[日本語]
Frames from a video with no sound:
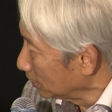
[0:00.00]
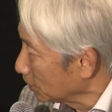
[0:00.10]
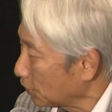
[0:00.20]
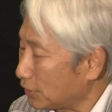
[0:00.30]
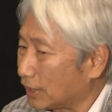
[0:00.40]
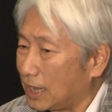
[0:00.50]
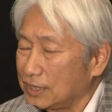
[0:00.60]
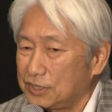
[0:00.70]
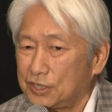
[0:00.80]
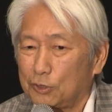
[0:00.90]
そして
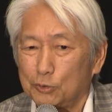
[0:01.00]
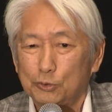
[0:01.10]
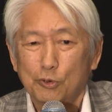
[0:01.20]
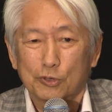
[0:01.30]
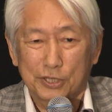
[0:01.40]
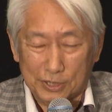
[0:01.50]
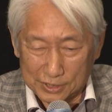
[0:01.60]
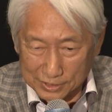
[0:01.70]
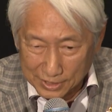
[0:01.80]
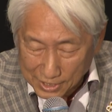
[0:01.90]
感じたことをしっ
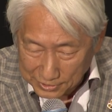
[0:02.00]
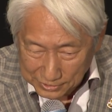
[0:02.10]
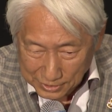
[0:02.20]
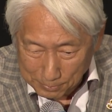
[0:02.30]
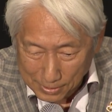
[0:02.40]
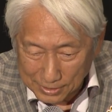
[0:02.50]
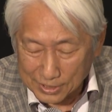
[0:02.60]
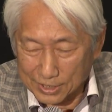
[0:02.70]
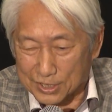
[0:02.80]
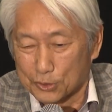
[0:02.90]
かり言えば
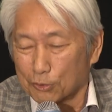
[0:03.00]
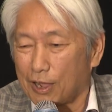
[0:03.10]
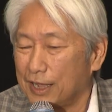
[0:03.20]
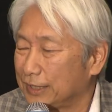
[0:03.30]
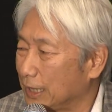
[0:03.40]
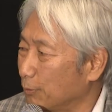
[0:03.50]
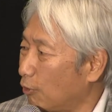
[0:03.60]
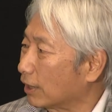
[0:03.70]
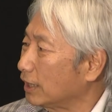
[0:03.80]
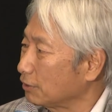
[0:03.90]
その背景
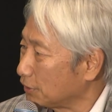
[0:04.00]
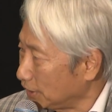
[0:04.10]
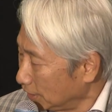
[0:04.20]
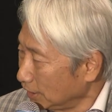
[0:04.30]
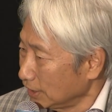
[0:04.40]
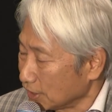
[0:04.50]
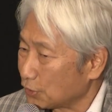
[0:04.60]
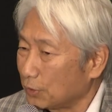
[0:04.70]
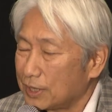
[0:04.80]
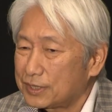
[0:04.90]
も分かるし、
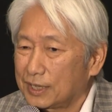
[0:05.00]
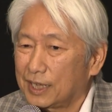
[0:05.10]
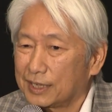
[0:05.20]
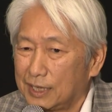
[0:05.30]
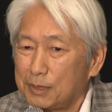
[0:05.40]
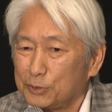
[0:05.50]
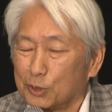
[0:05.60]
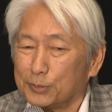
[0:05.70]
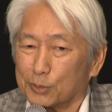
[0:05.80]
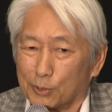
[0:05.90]
それが世界から
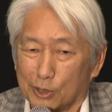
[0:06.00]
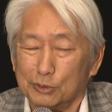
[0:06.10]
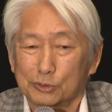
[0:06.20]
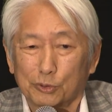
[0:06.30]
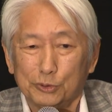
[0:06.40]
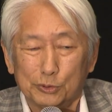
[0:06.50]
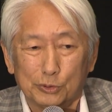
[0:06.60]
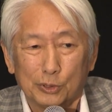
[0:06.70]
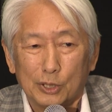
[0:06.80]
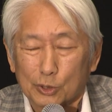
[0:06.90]
認めてもらうと
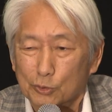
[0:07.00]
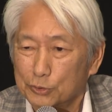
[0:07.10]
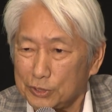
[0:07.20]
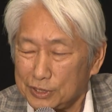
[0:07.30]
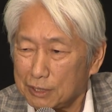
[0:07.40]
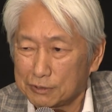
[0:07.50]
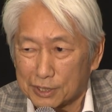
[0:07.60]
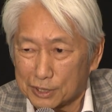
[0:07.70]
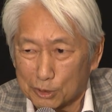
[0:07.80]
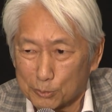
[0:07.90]
いうことになる
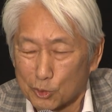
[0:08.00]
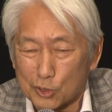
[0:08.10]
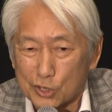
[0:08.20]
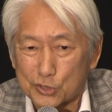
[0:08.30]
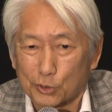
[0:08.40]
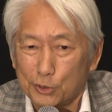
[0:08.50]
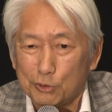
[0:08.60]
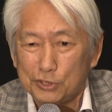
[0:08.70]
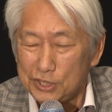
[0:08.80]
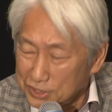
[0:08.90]
けれども、それ
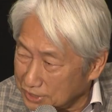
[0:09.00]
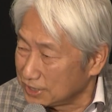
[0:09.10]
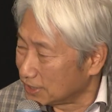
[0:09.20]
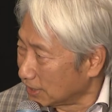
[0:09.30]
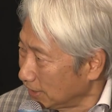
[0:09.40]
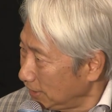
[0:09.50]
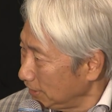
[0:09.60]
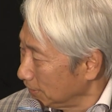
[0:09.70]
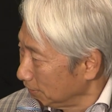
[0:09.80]
を意識してね、